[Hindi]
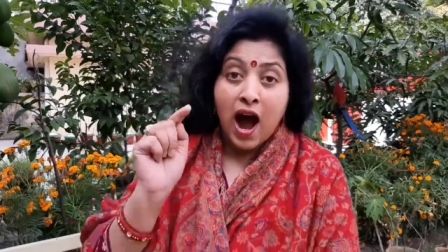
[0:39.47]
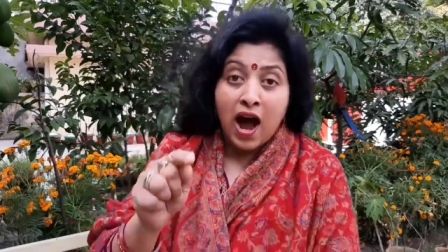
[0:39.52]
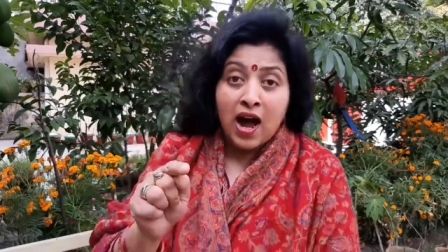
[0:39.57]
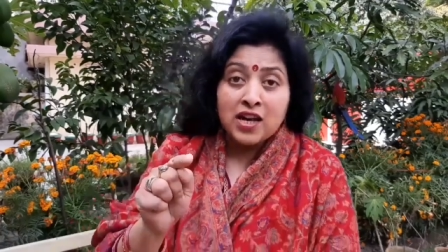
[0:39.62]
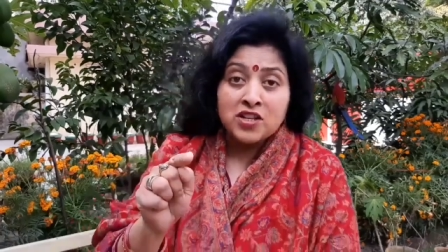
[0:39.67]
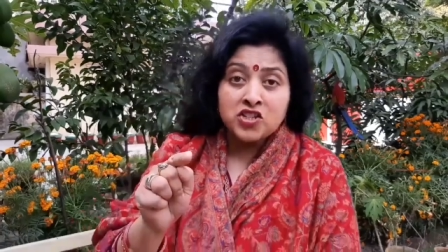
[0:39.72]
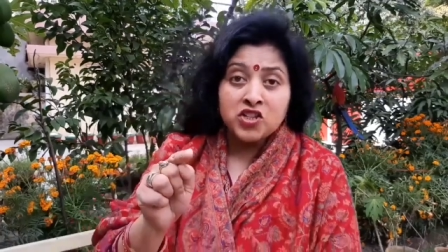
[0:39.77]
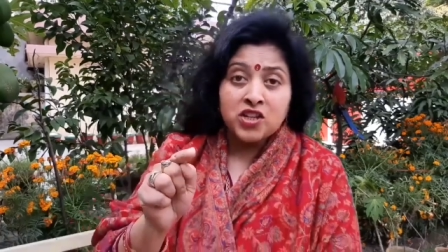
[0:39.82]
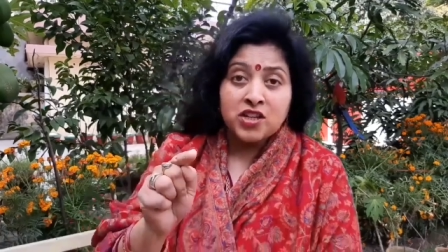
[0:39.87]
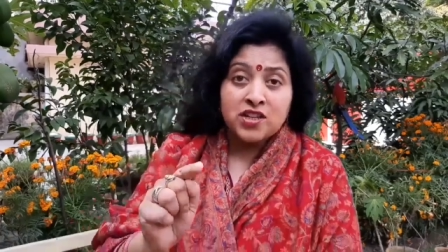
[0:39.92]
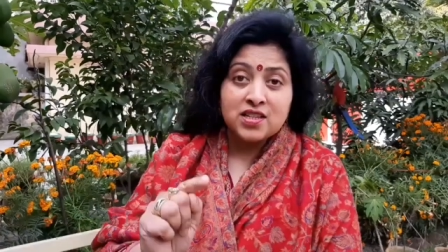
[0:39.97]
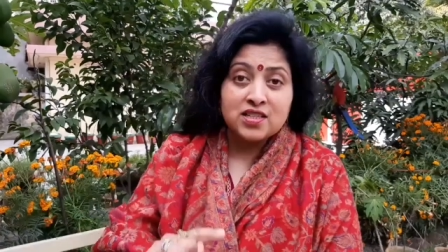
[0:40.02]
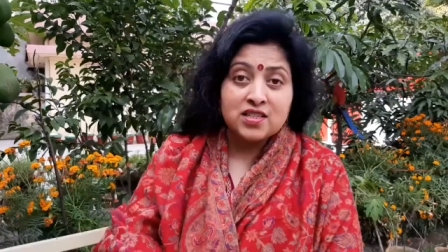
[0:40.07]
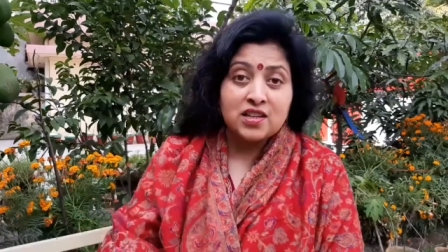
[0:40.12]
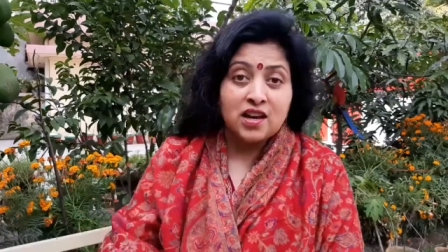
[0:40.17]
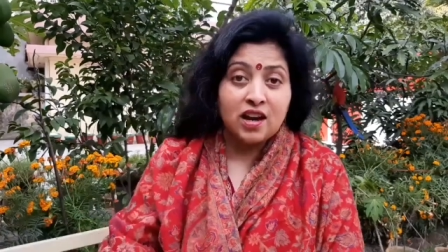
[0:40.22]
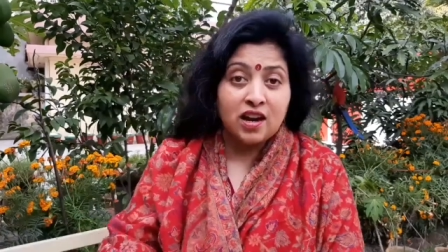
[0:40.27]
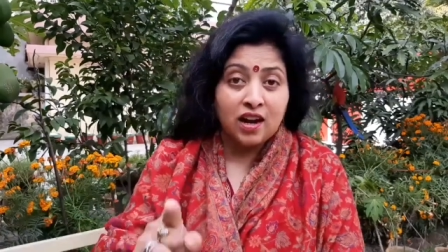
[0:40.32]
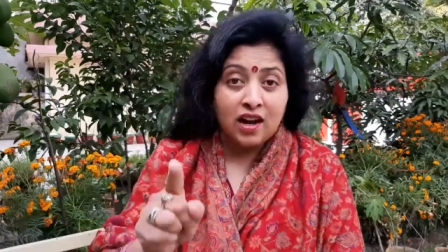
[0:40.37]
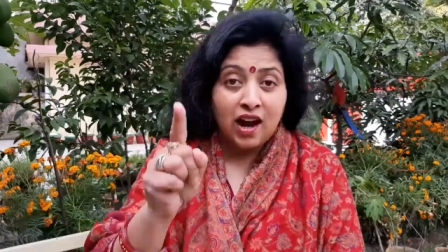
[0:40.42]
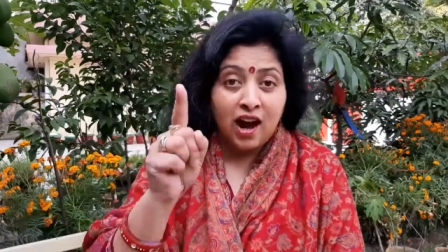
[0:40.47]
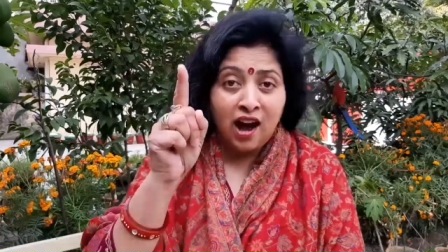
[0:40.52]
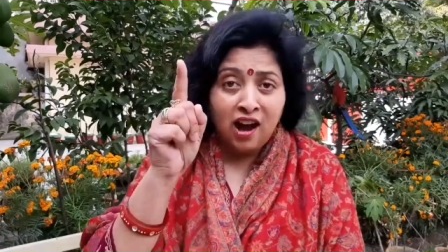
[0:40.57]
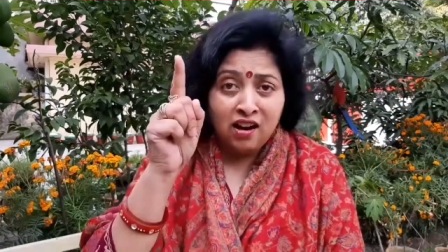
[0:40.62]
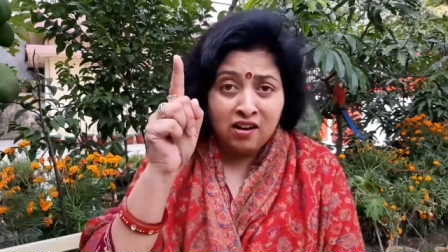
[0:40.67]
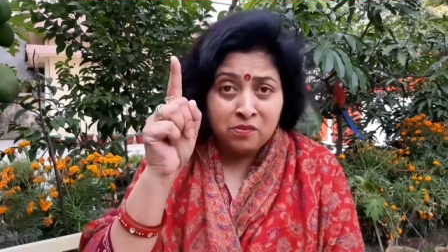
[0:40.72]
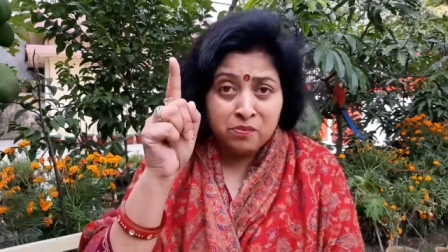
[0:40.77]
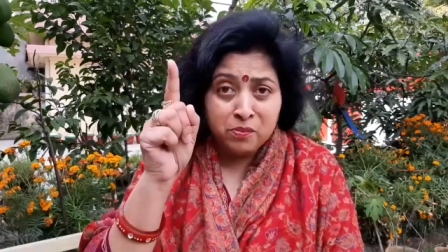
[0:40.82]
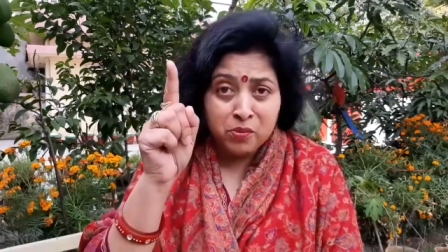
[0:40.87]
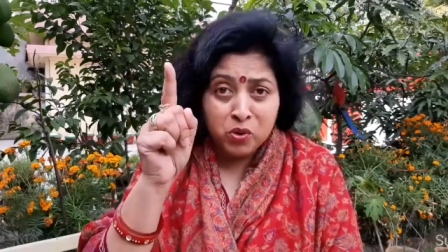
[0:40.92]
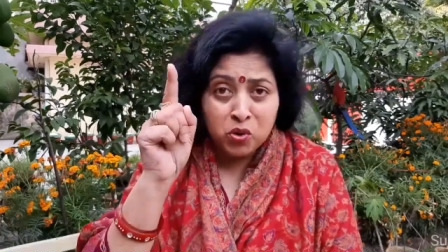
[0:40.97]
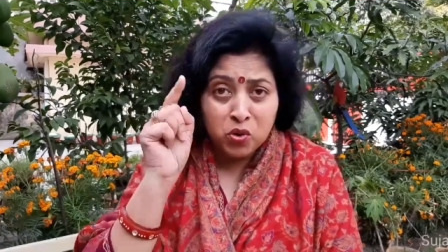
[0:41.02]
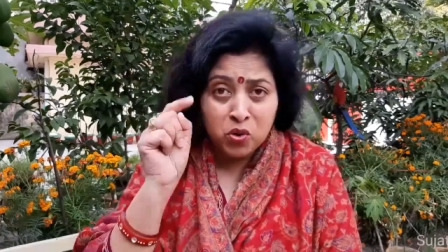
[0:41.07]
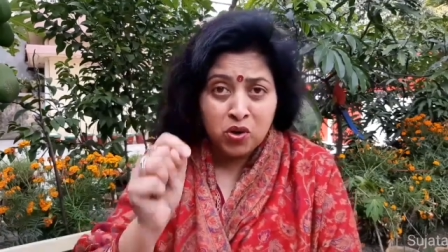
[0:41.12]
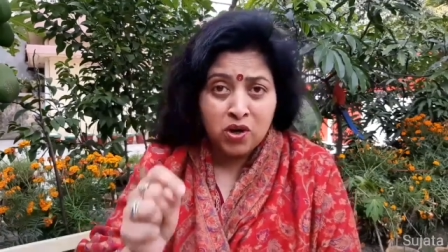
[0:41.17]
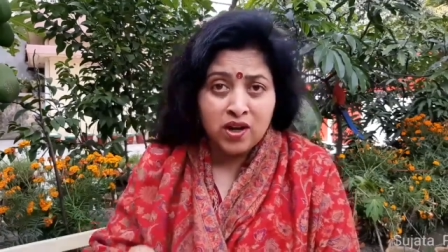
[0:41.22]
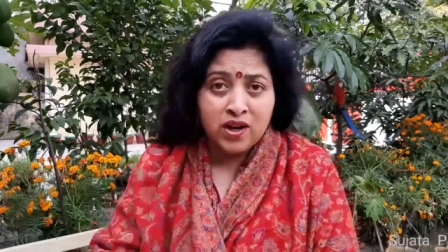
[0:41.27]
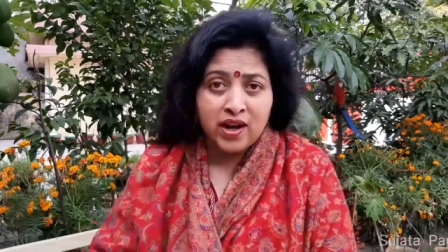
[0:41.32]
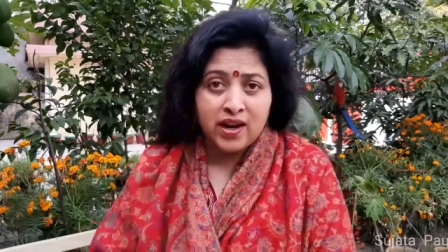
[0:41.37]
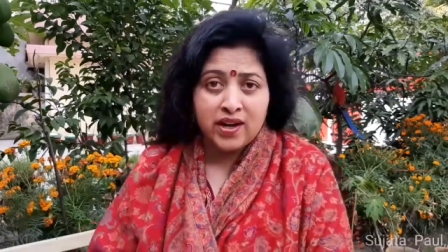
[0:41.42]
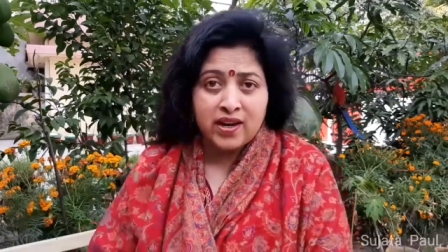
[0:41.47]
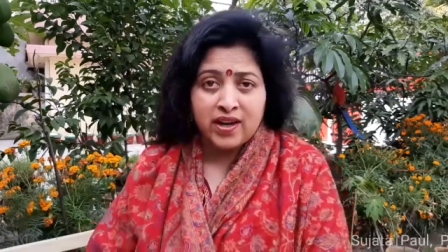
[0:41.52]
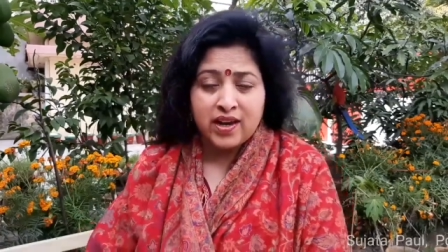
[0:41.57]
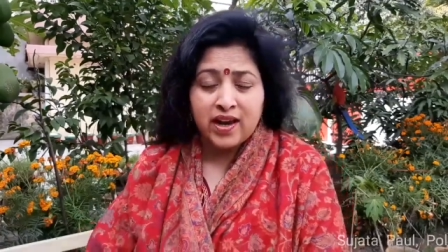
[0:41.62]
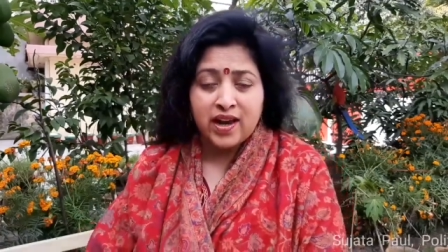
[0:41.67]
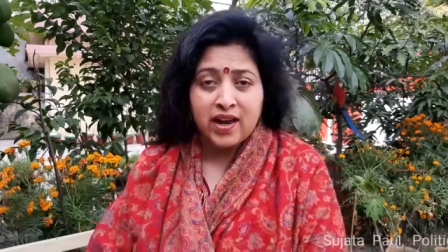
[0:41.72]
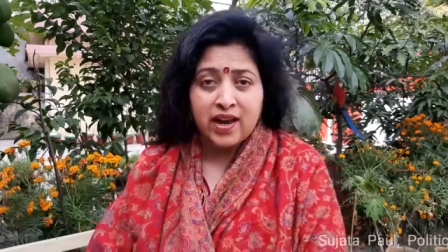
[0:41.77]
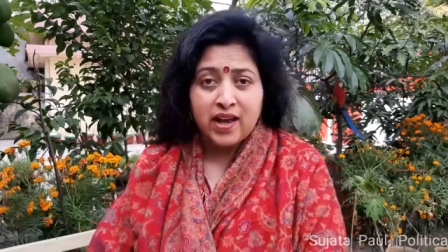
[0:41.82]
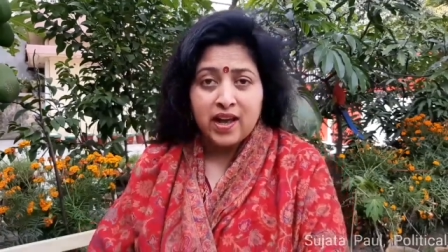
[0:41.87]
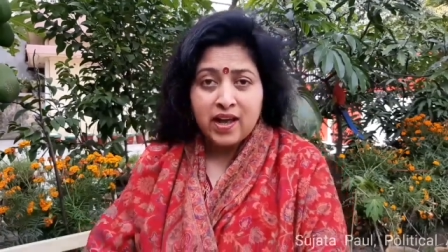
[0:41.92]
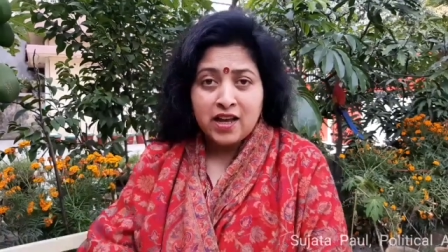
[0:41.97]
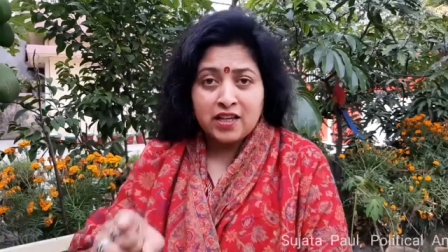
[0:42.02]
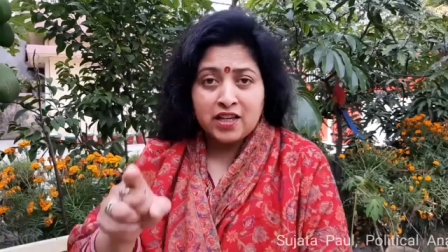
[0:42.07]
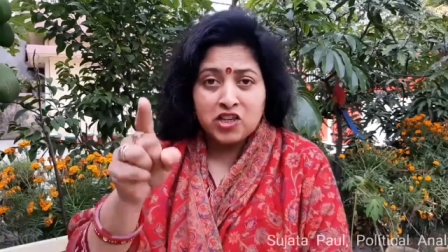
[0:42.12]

आज की सरकार भूल गई है